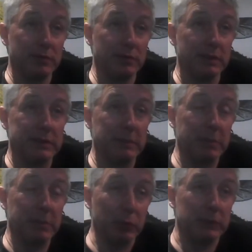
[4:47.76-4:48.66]
tema
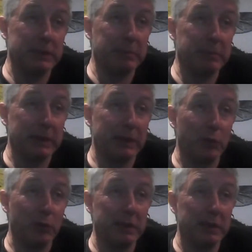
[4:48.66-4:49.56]
importante para
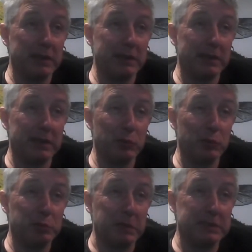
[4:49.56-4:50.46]
recuperar en algunos
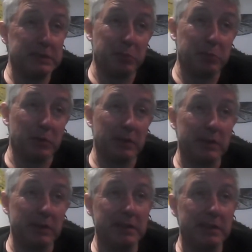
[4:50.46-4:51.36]
países
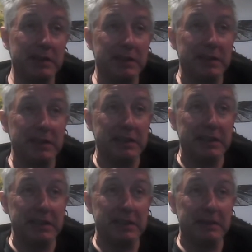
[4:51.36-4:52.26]
porque... Sí
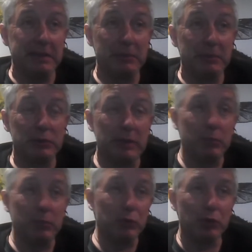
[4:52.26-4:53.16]
eh, vemos que el
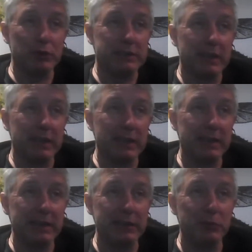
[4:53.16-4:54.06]
mundo
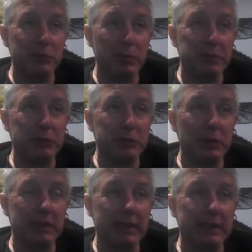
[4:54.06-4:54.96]
está en un momento en el
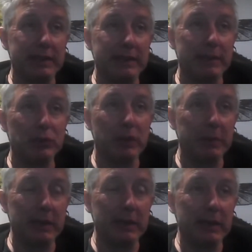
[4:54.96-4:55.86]
que tenemos que
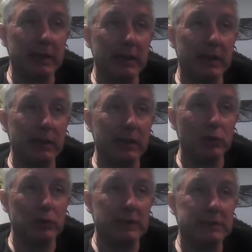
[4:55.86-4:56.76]
mirar a, los
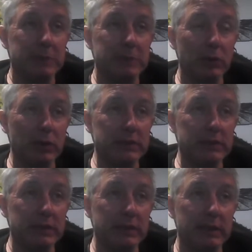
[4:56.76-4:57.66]
grandes valores
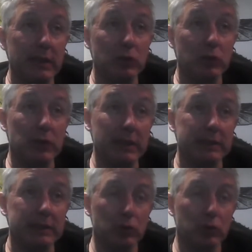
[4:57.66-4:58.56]
y, a los
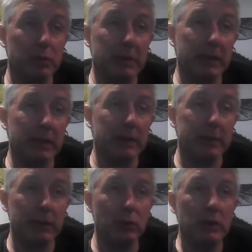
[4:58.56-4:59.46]
clásicos, ¿no? Y María
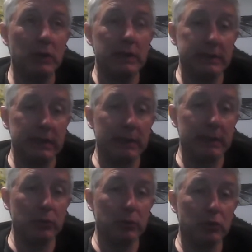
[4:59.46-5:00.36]
Zambrano ya la
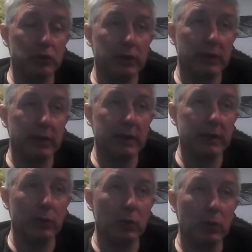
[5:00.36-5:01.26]
podemos
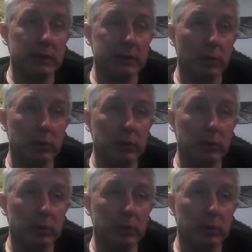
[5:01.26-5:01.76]
considerar un clásico dentro de la